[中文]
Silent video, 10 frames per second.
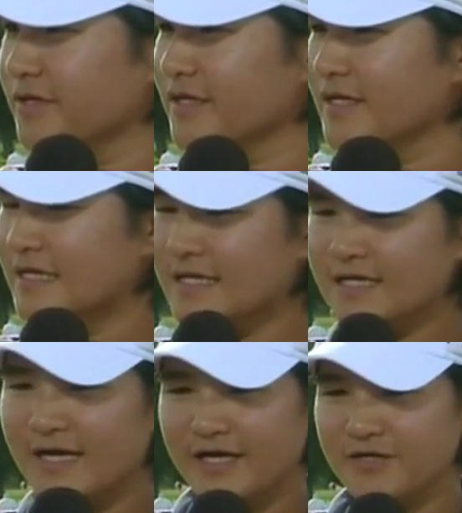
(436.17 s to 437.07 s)
but
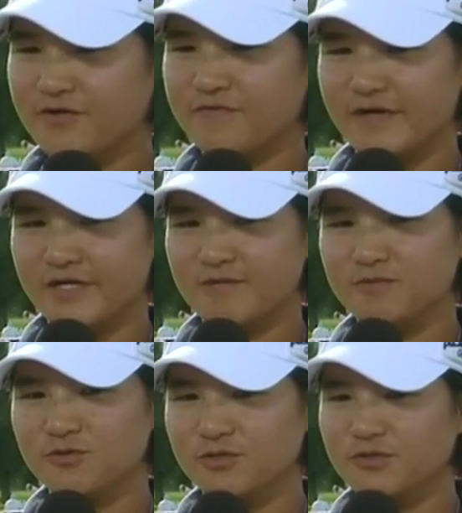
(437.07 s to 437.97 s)
I know if I keep
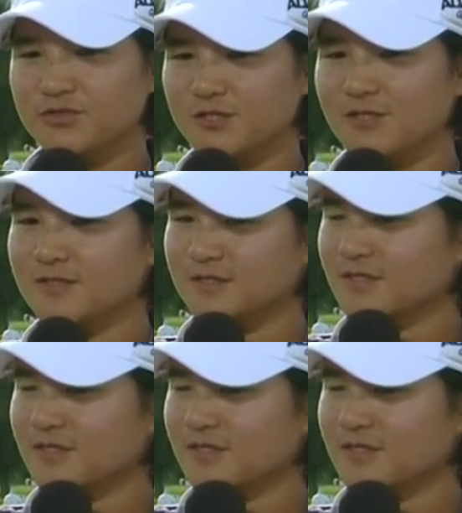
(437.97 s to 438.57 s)
doing those things,